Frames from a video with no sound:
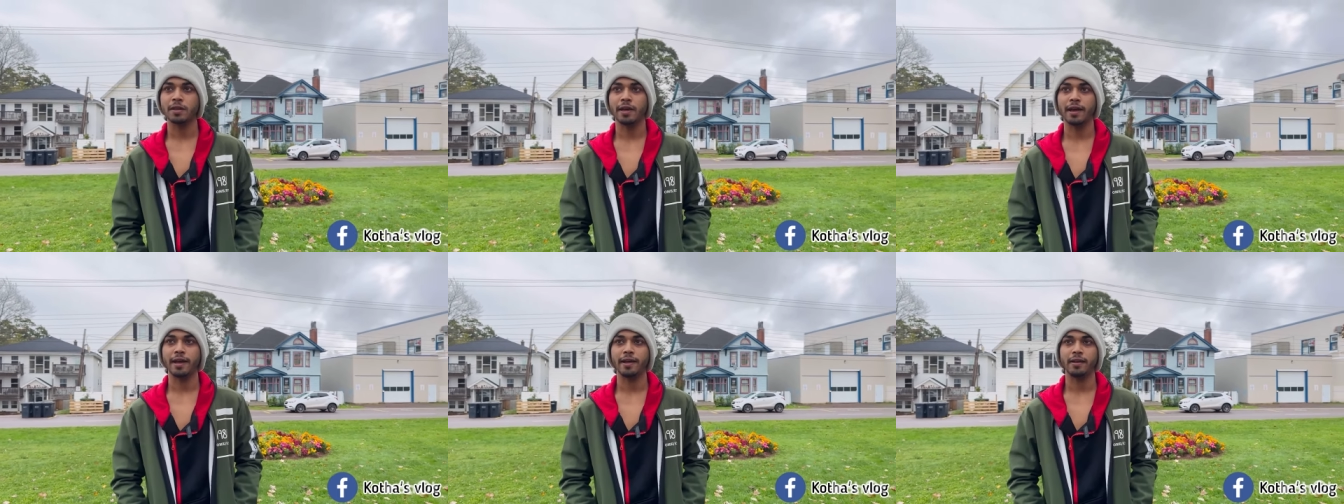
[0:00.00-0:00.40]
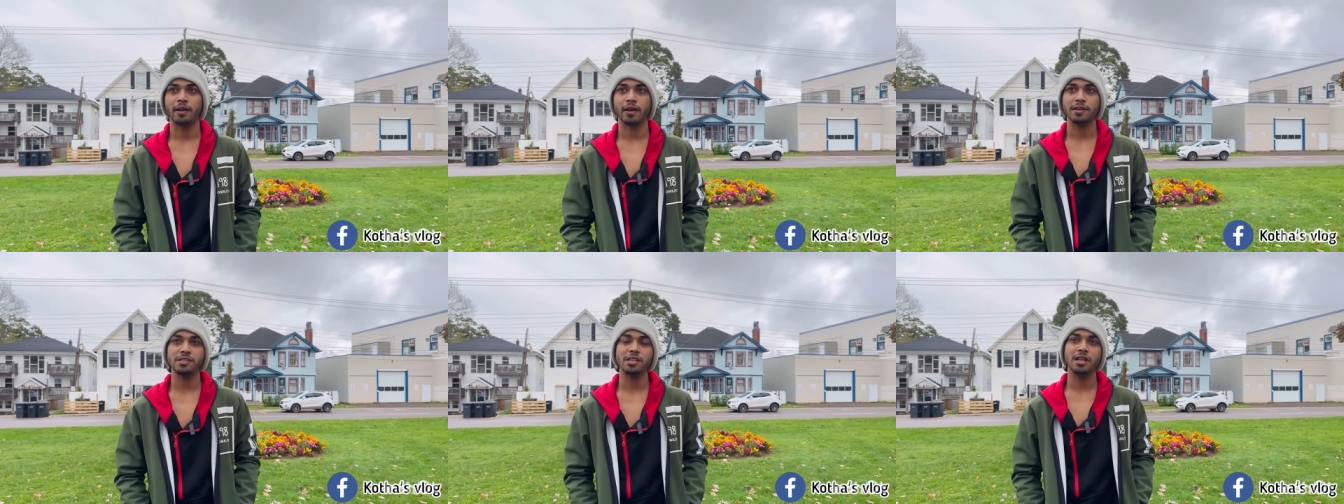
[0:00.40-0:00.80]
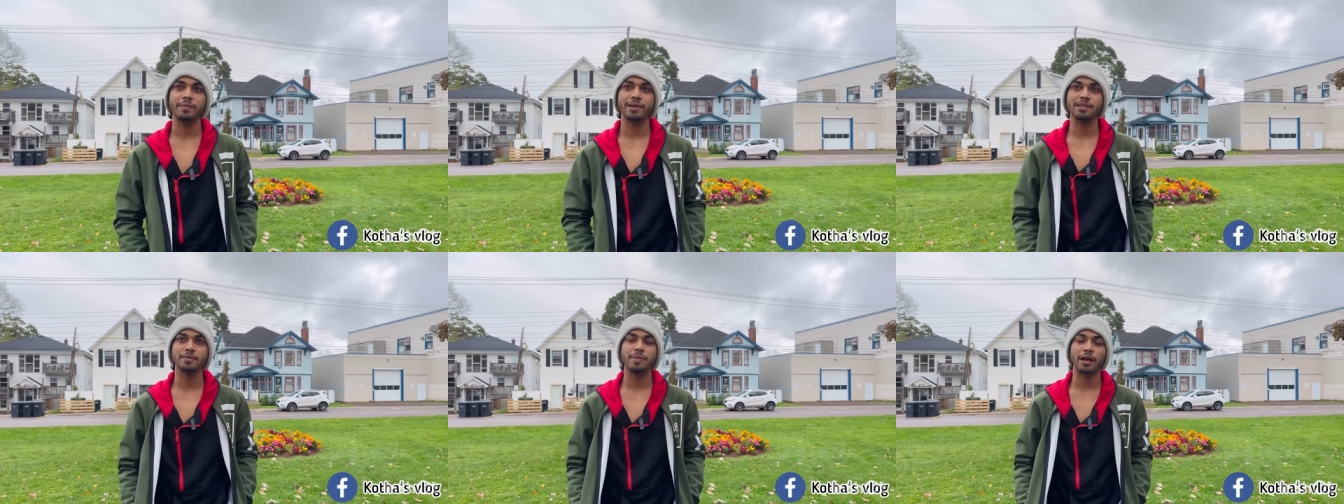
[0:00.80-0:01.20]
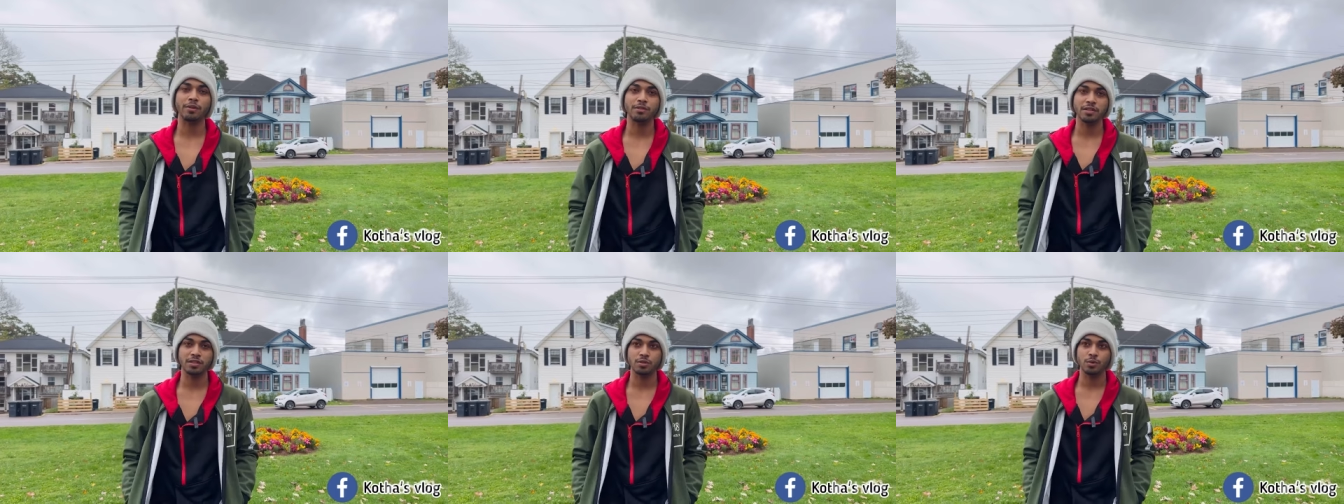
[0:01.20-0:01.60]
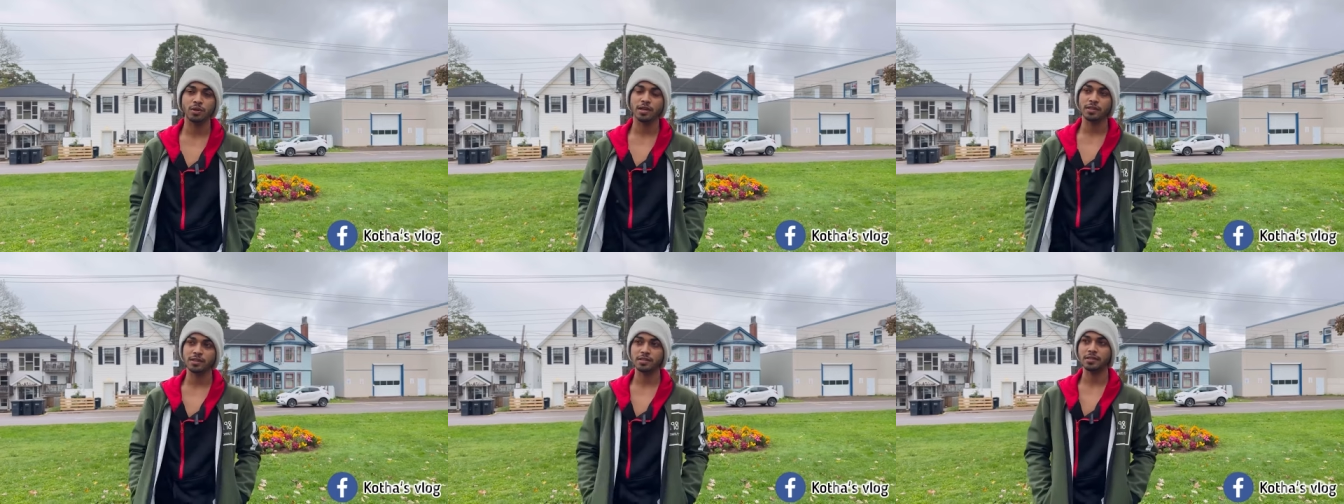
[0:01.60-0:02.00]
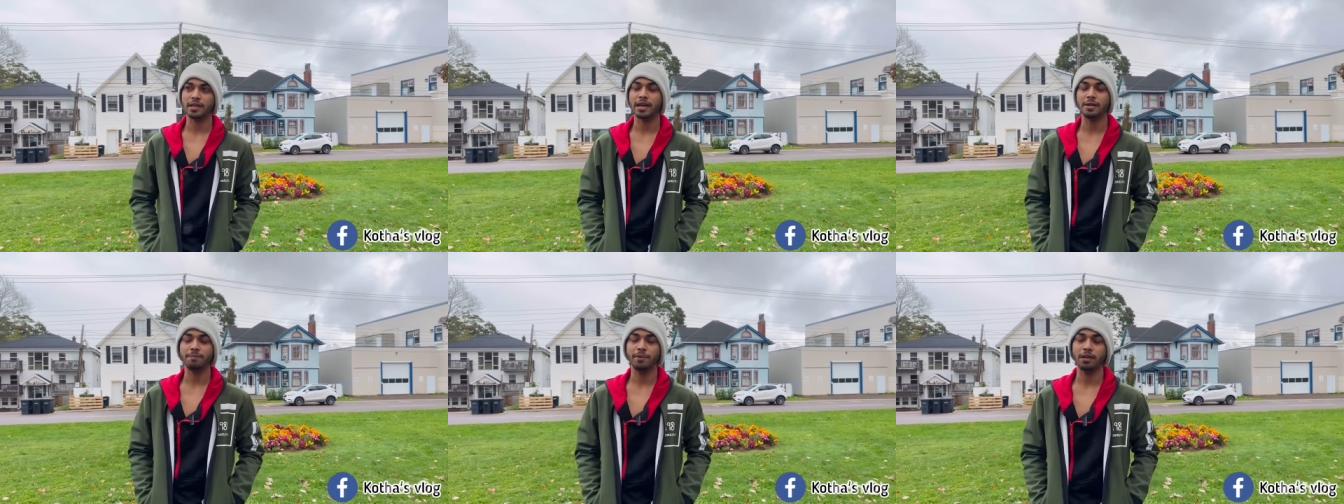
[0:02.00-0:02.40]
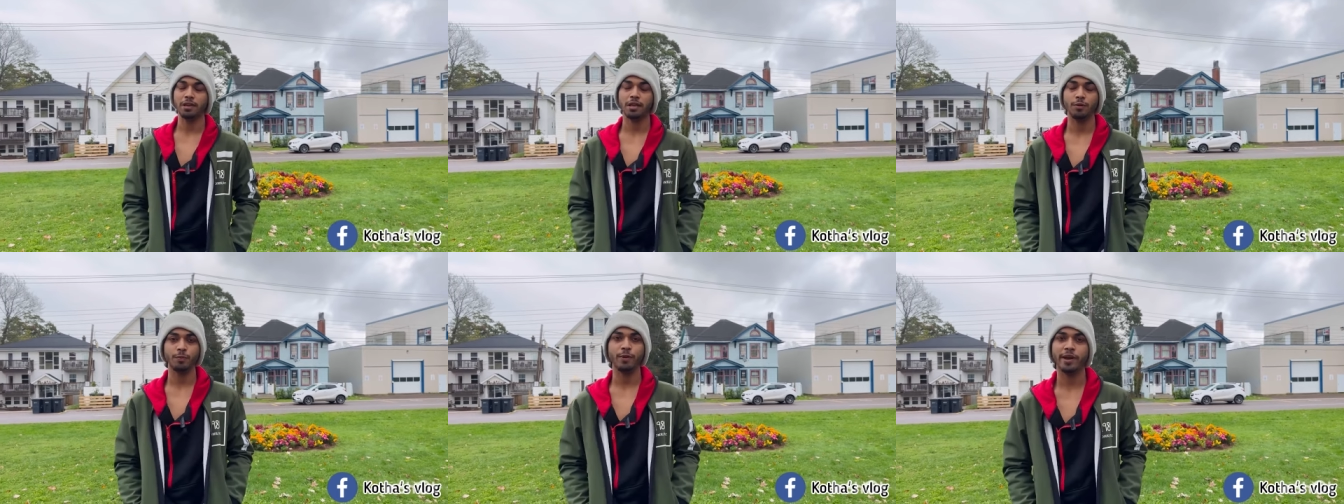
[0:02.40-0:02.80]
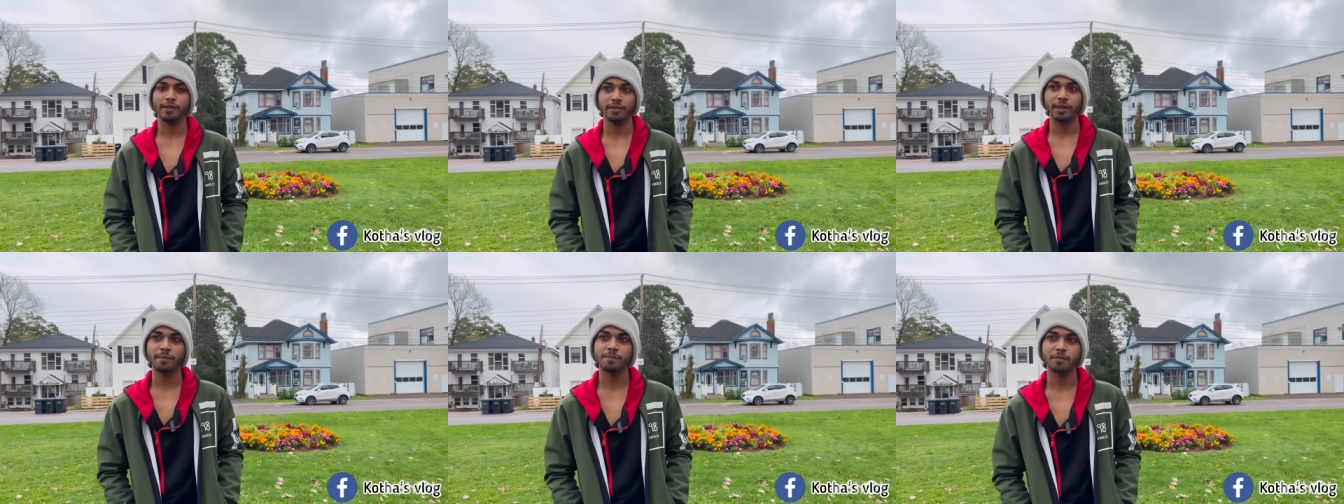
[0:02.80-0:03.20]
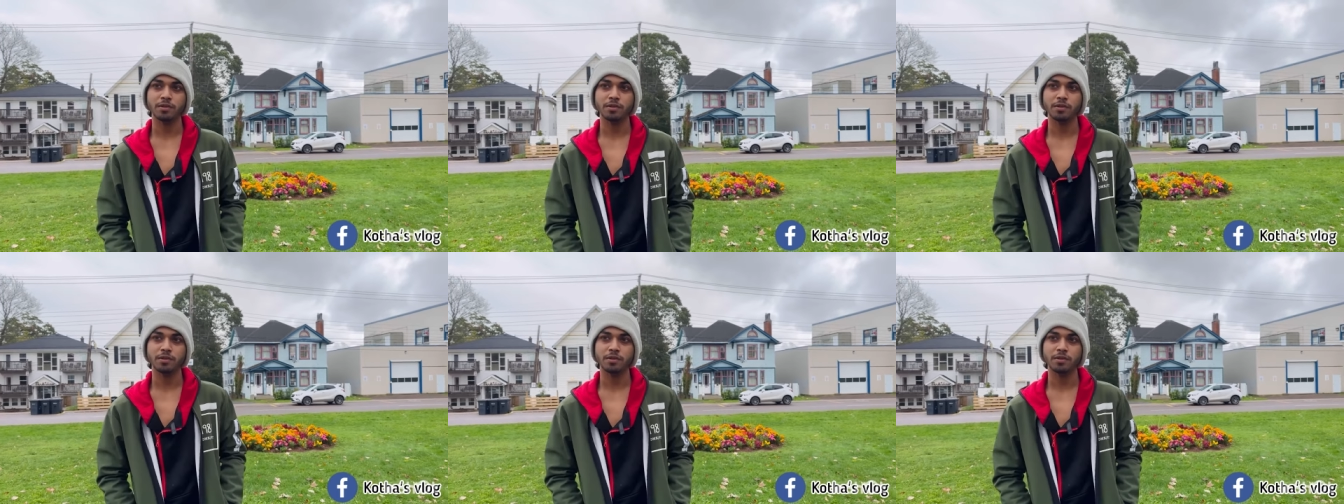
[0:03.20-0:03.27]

অ্যান্ড আসলাম অ্যাজ এ বায়োলজি স্টুডেন্টস অ্যাট পি ইউপিআইতে